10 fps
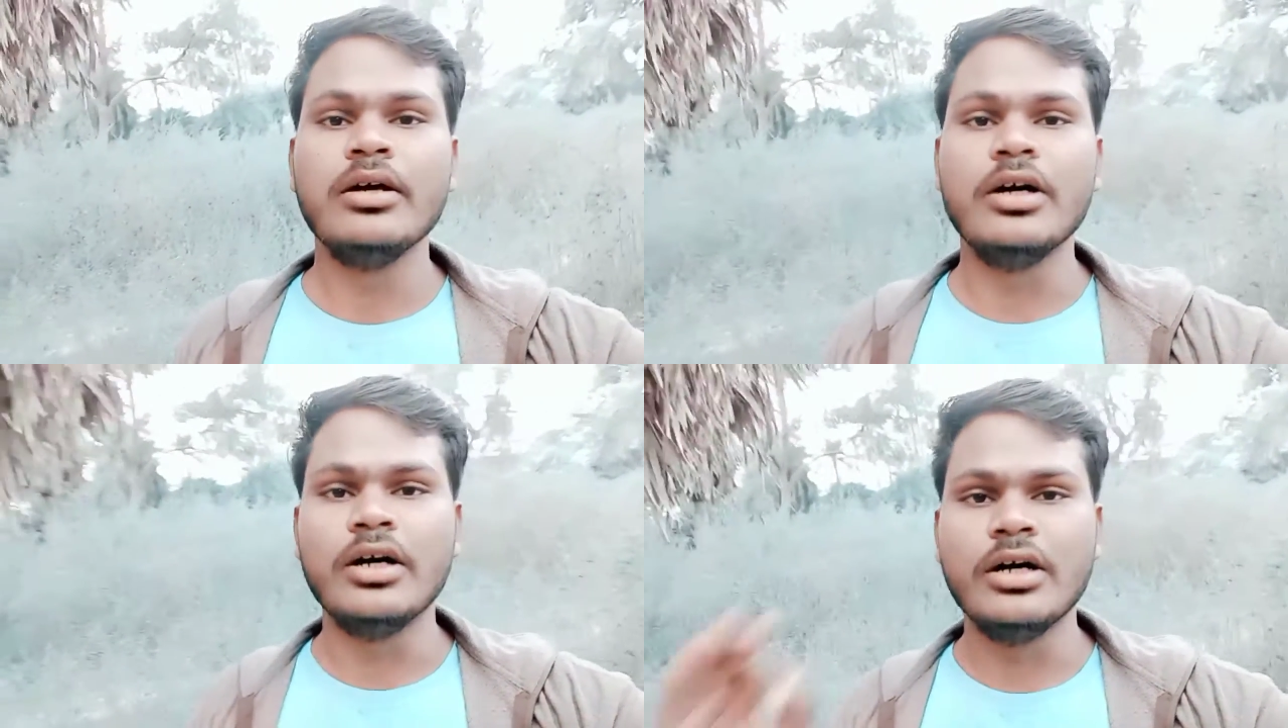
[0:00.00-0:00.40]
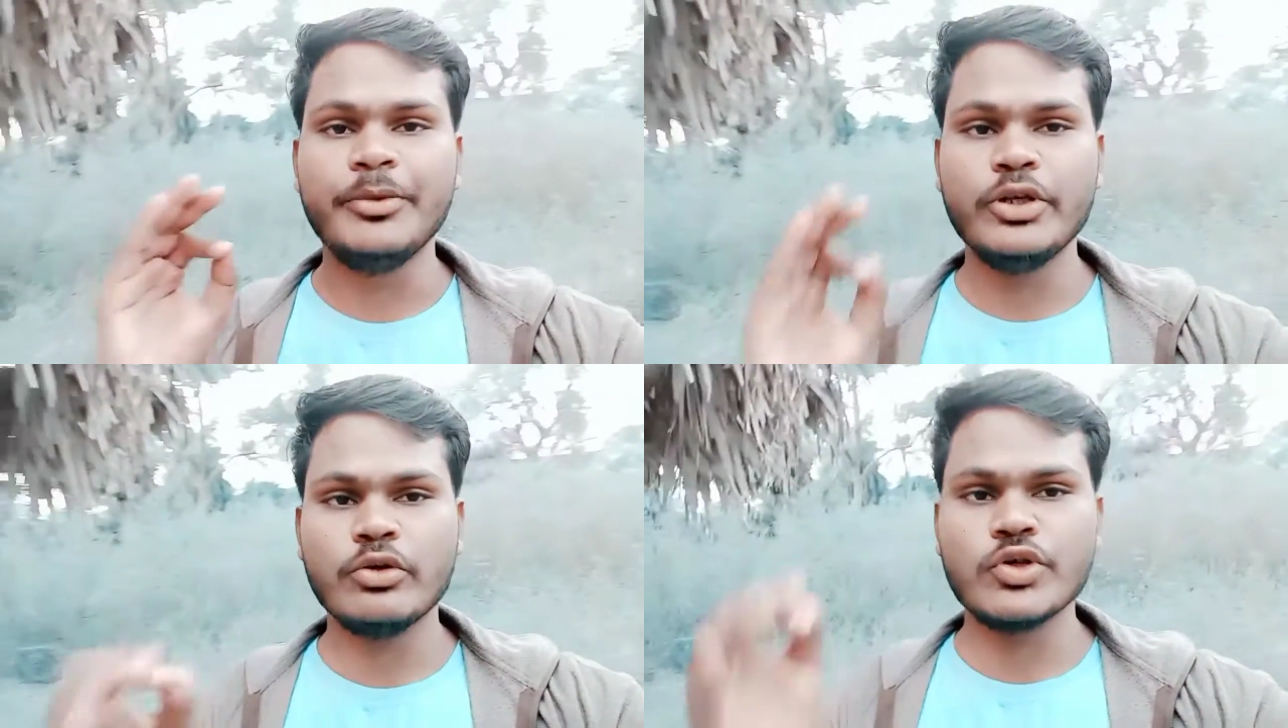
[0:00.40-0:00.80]

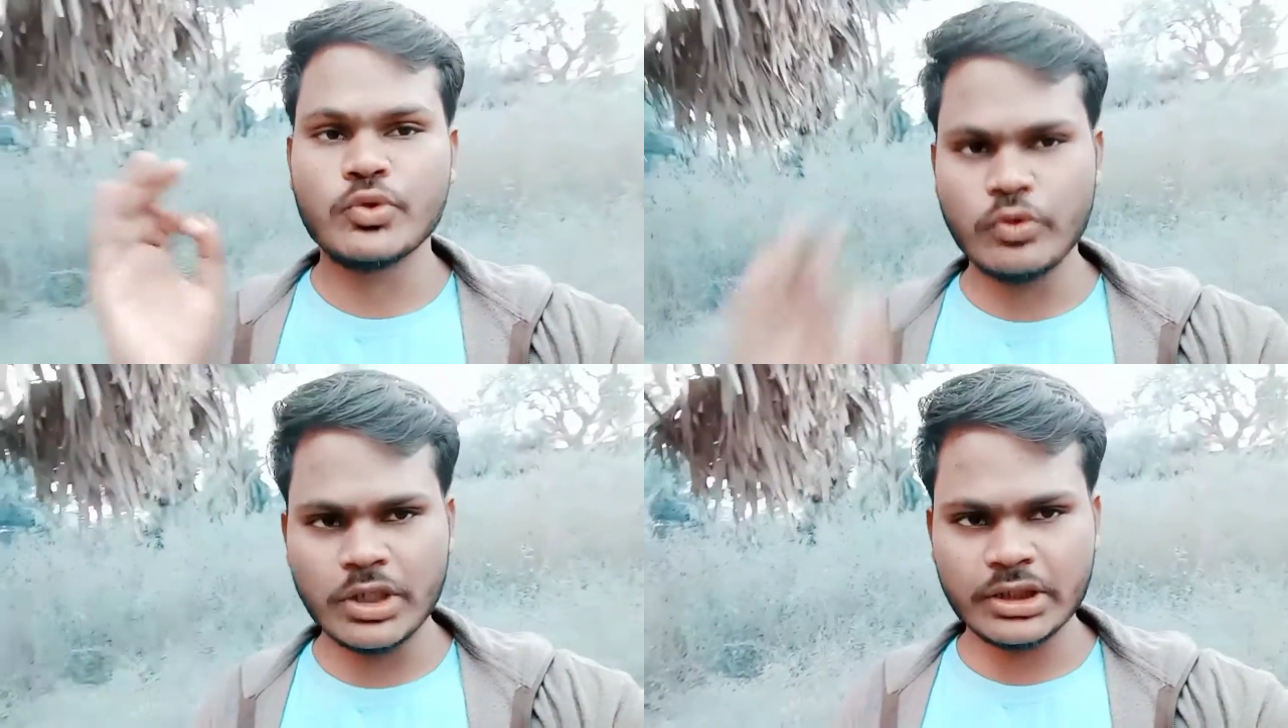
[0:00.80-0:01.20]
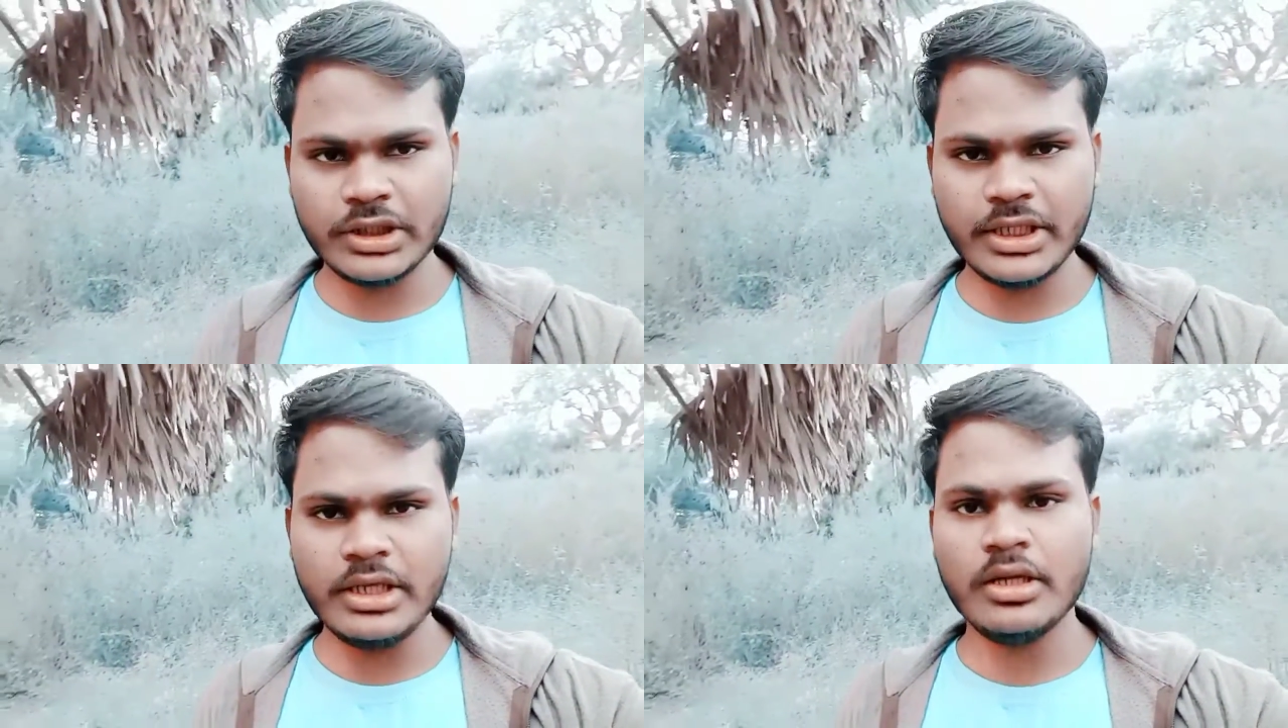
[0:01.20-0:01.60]
वीडियो को शुरू करते
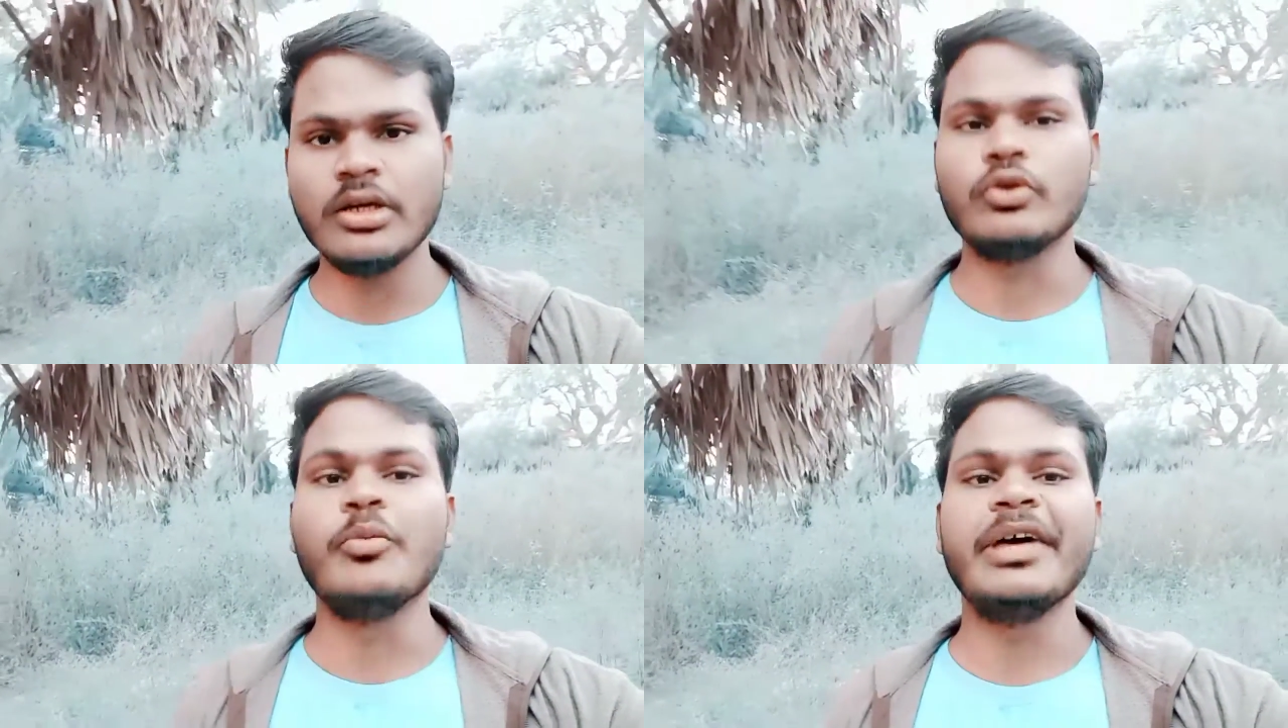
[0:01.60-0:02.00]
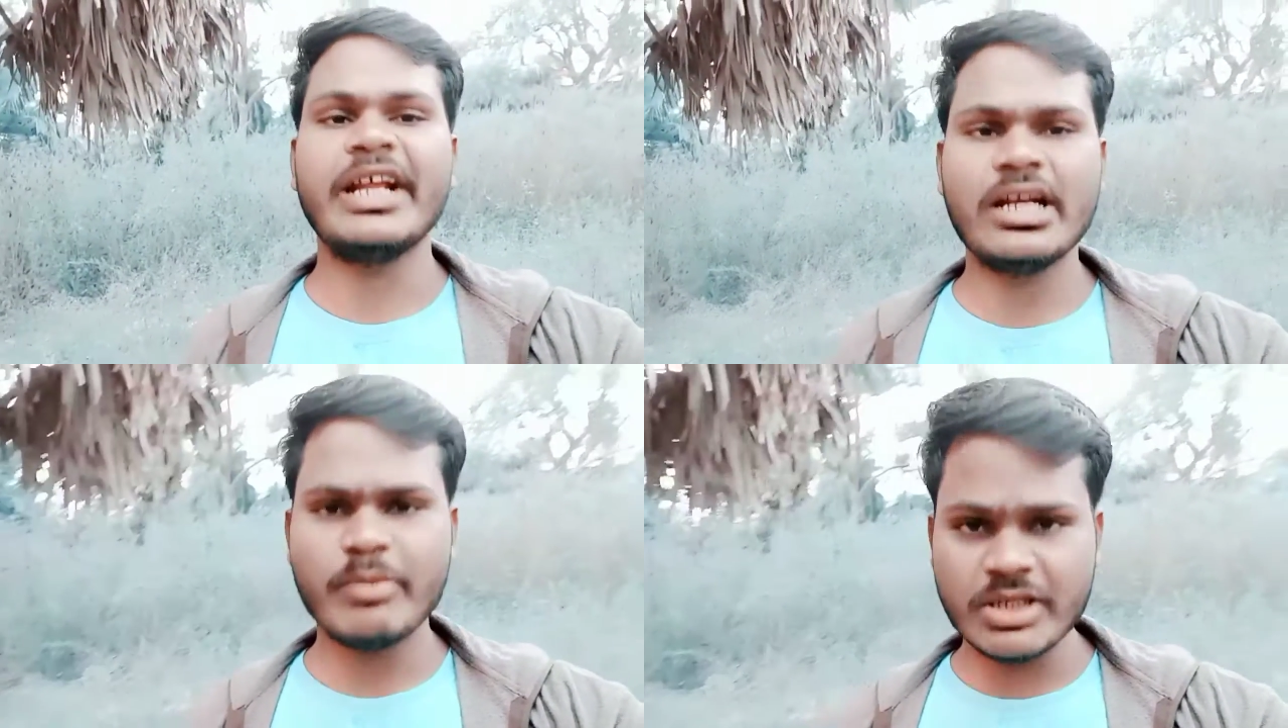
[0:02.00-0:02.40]
हैं तो मेरा नाम